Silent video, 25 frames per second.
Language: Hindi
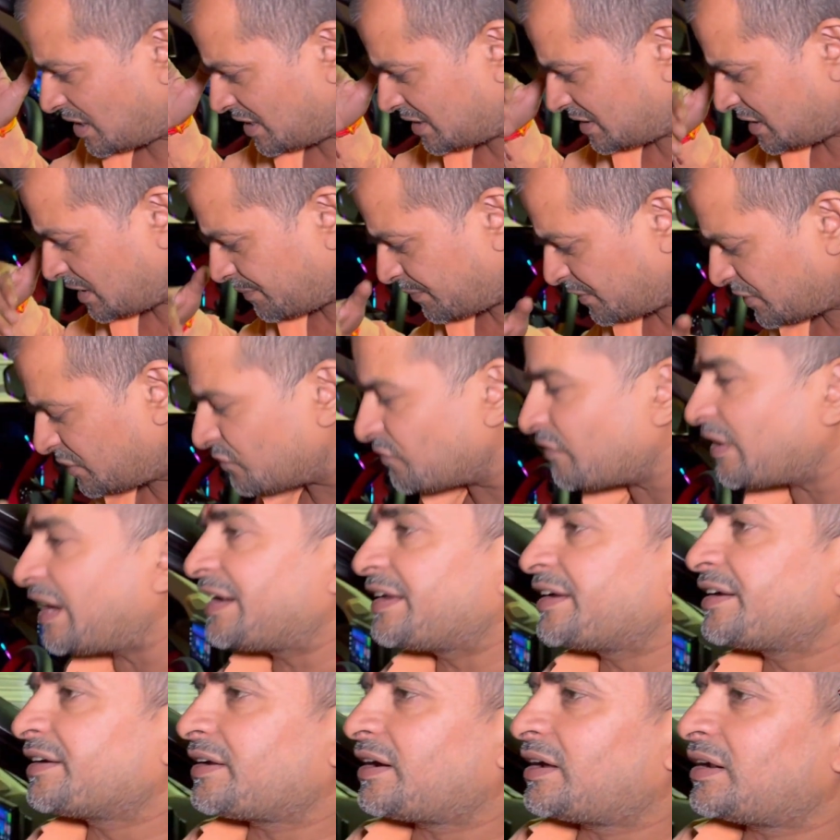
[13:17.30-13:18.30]
सारी अपनी
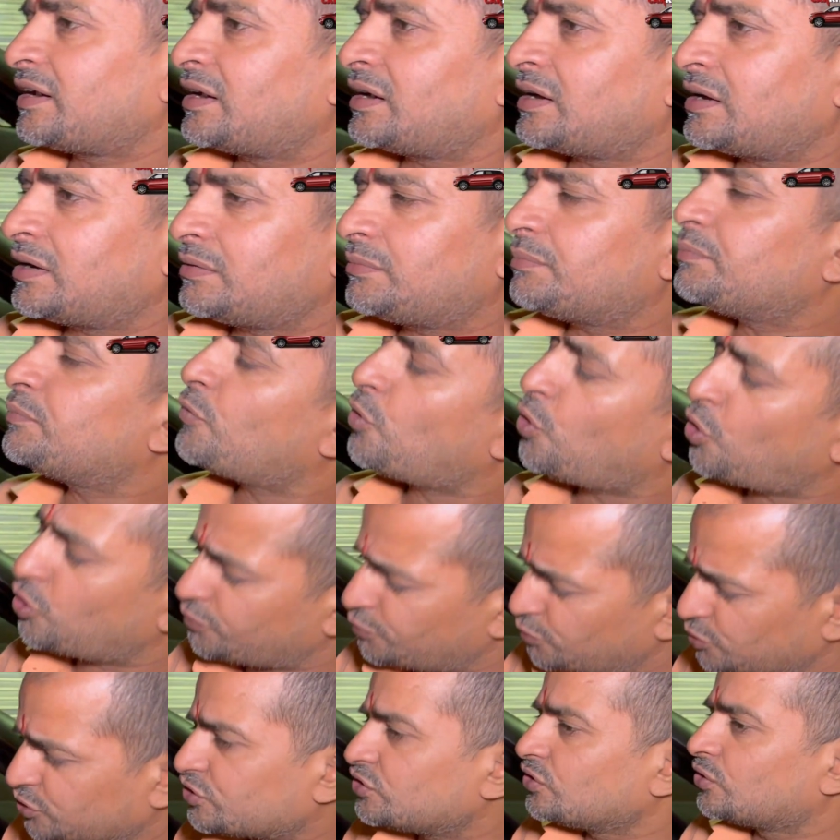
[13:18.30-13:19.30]
वायरिंग डालना
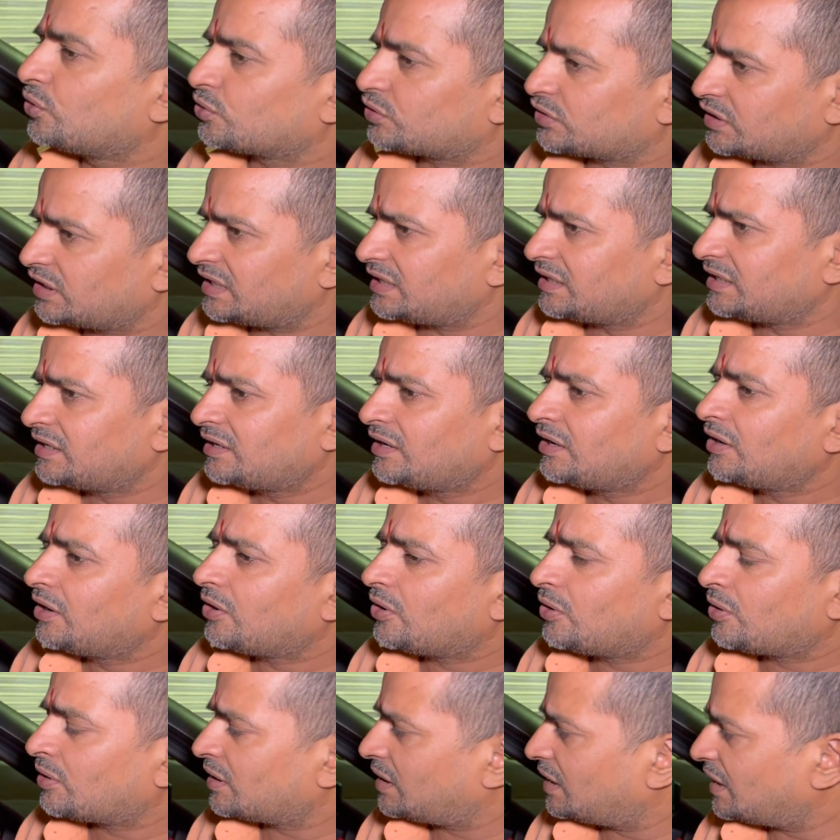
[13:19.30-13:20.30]
बहुत मुश्किल होता है
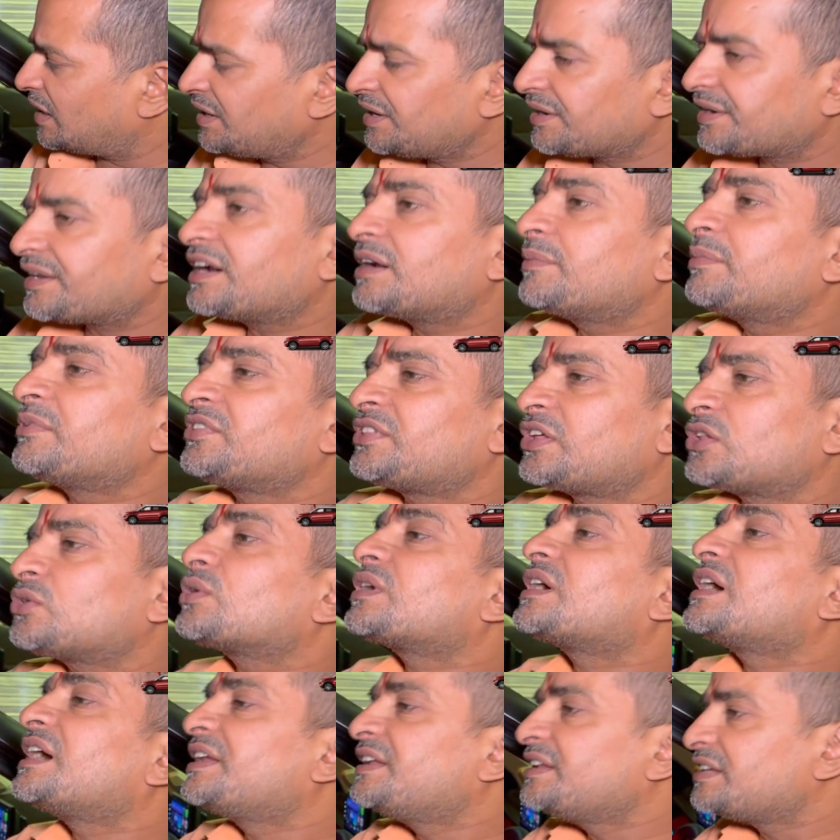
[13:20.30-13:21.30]
और अनट्रेड बंदा तो
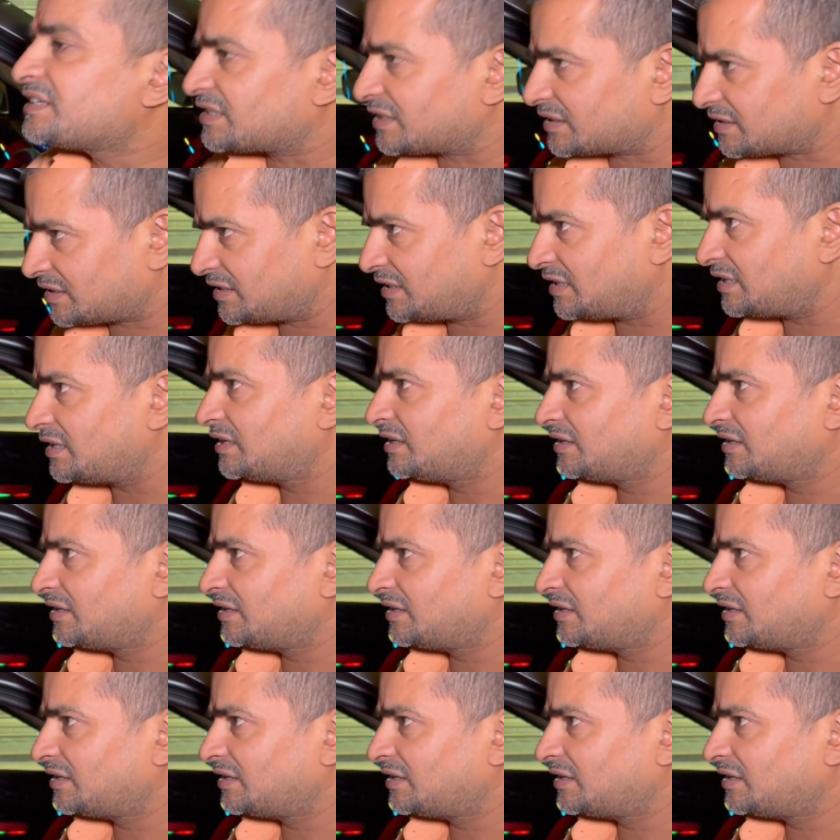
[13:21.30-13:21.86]
कर ही नहीं सकता है